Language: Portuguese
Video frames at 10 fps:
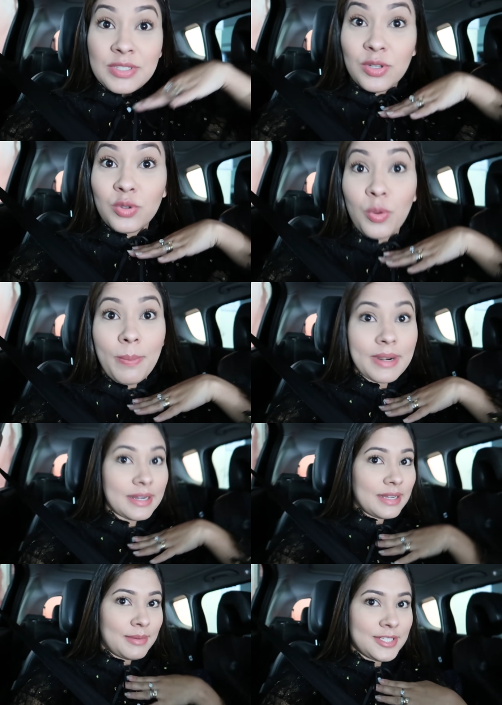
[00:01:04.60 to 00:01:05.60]
pensando que eu tô
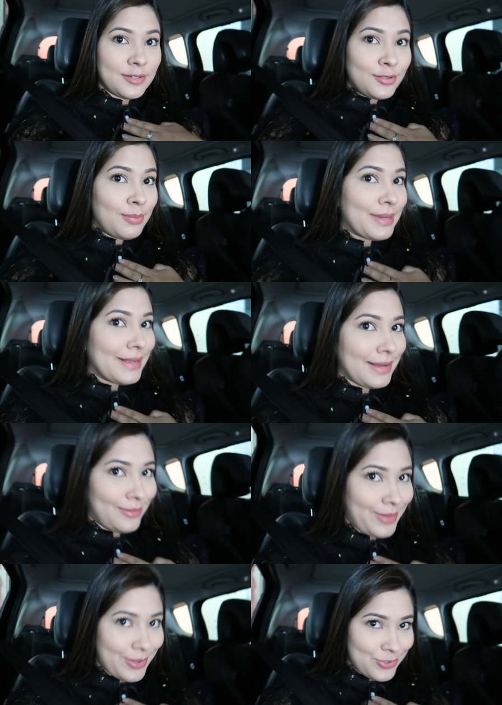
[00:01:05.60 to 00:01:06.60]
branca, mas eu não tô branca
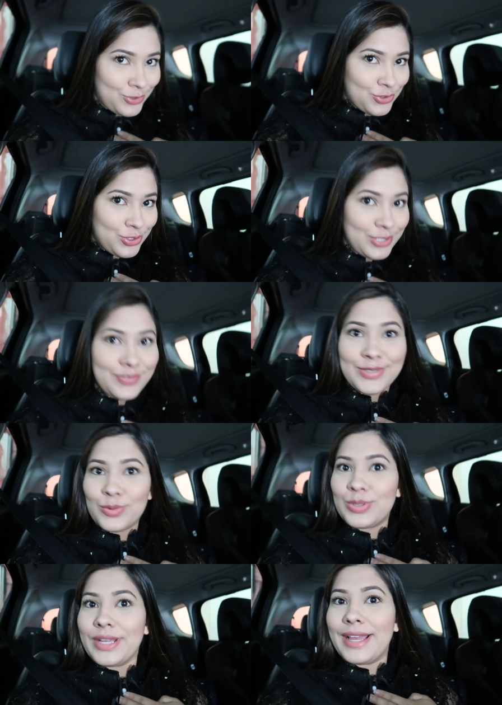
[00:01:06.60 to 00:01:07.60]
não, tá, gente? Vocês
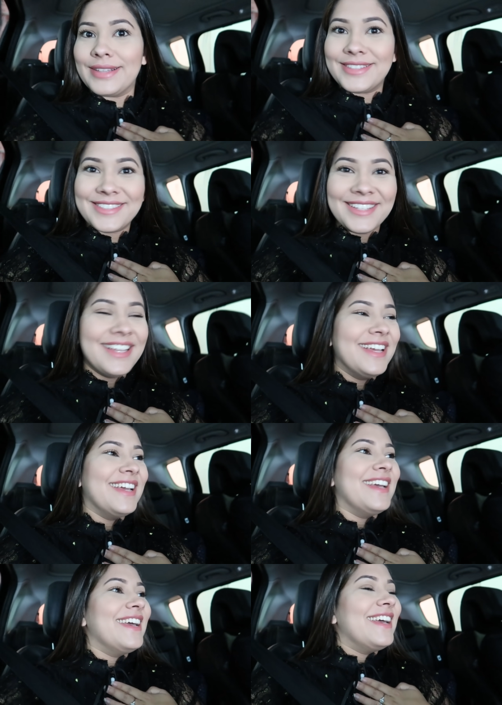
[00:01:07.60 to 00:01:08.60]
ficam sossegados.
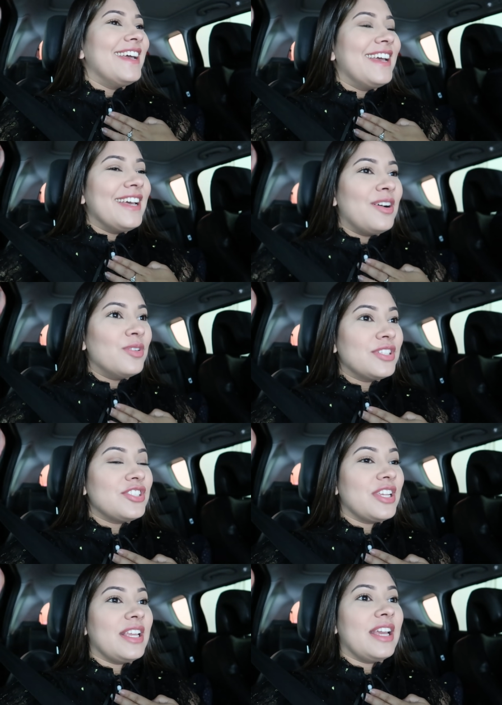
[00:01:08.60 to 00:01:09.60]
Ontem
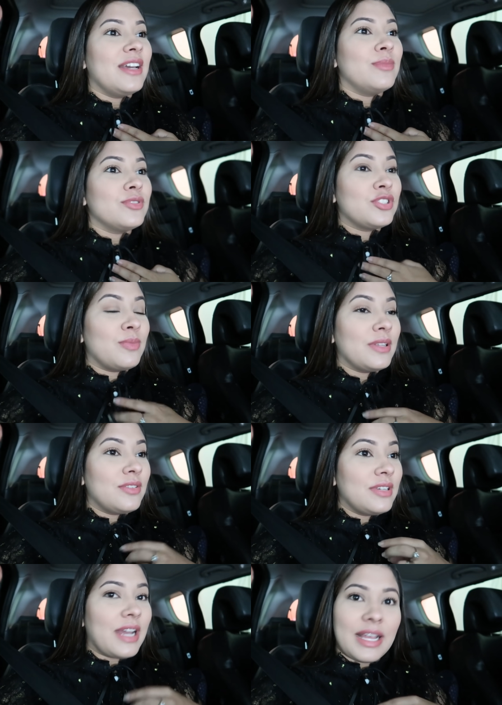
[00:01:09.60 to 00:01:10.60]
chegamos de
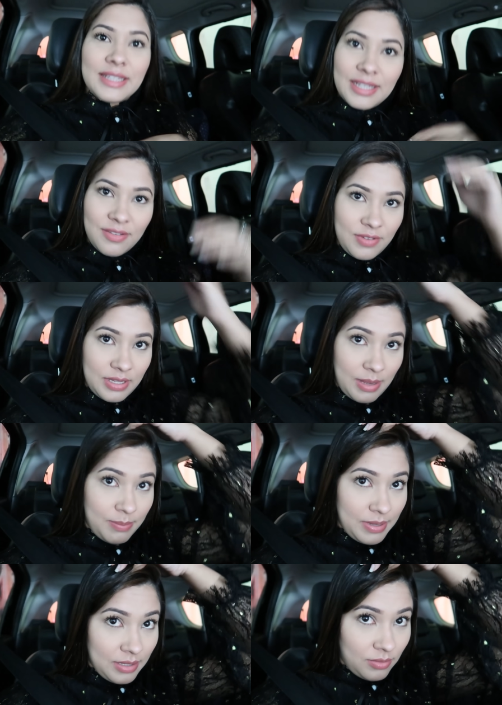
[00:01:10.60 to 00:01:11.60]
madrugada, lavei
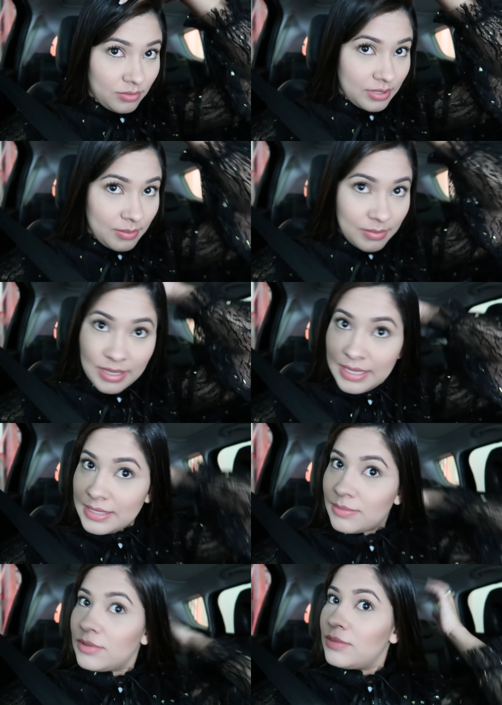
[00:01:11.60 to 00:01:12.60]
cabelo ontem
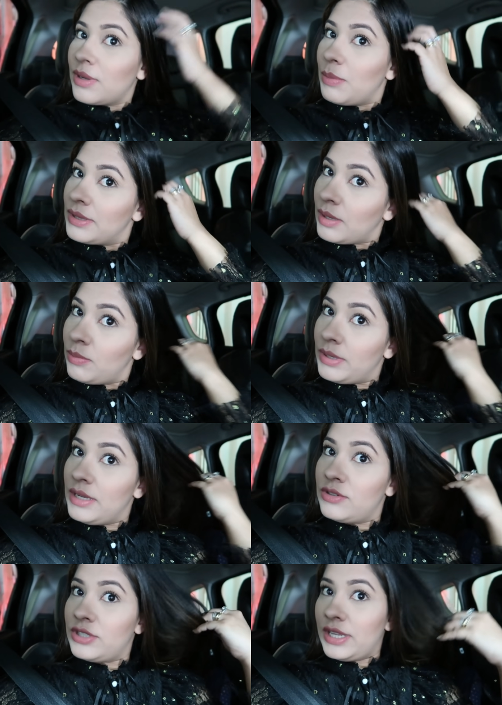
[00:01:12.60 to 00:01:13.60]
mesmo. O cabelo tá um
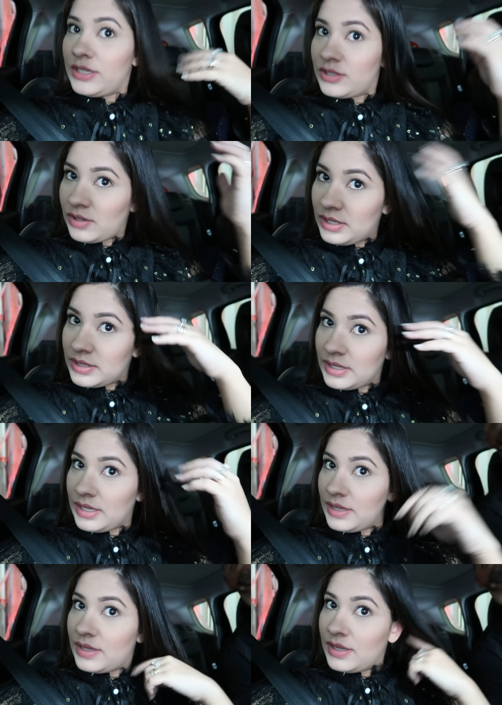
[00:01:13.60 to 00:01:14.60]
brilho, gente. Olha isso
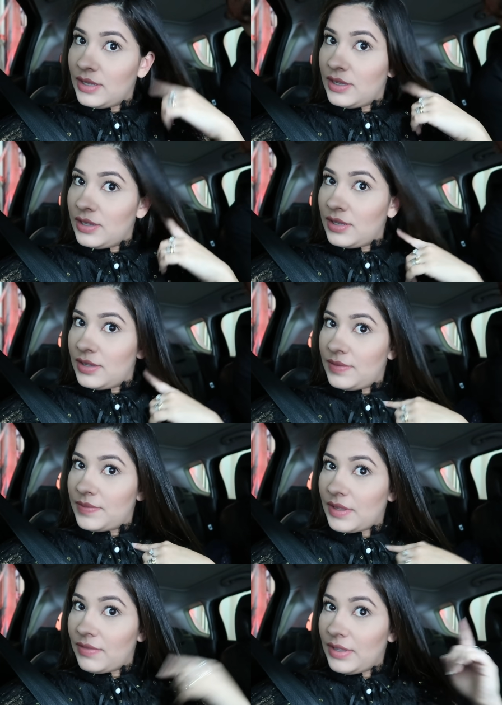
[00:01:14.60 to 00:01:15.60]
aqui.
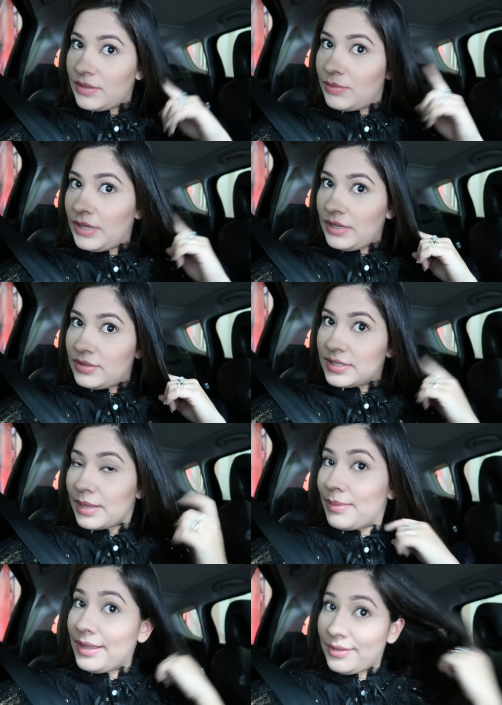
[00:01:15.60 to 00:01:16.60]
Tá vendo o brilho desse
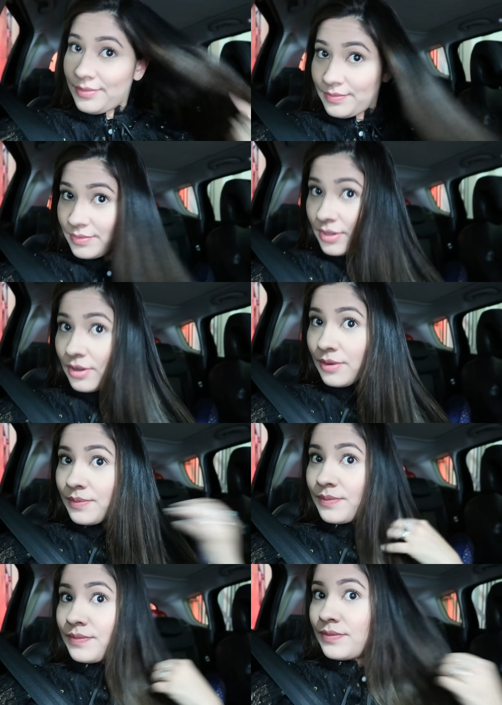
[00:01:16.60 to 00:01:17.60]
cabelo? Ó.
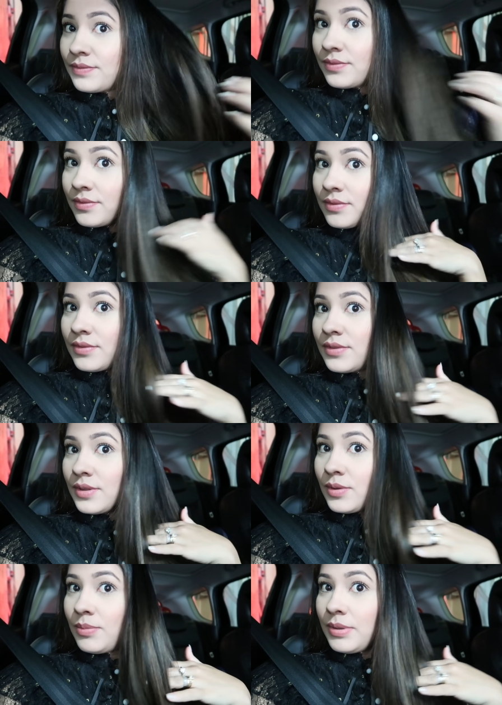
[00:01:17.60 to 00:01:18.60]

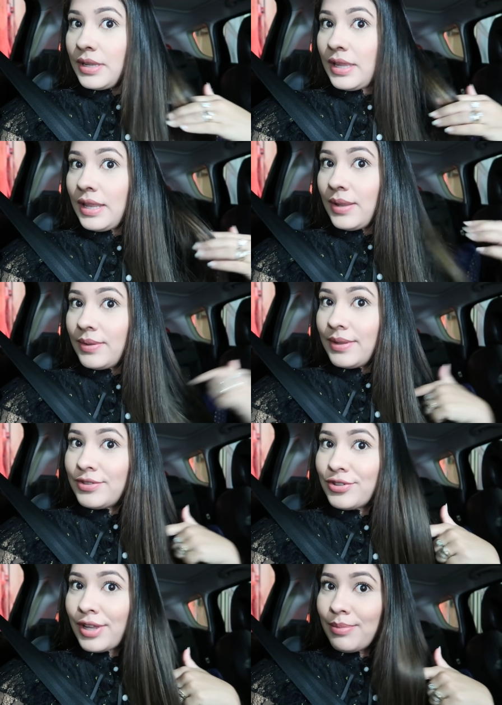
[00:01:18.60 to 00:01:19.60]
O brilho
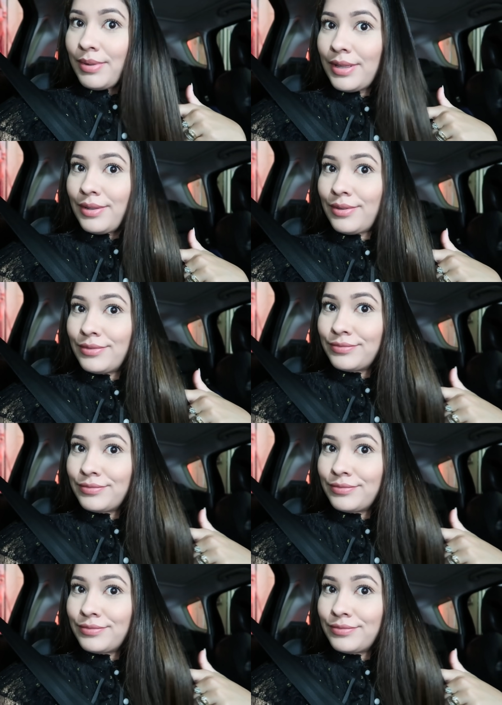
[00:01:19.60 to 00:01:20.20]
deste cabelo.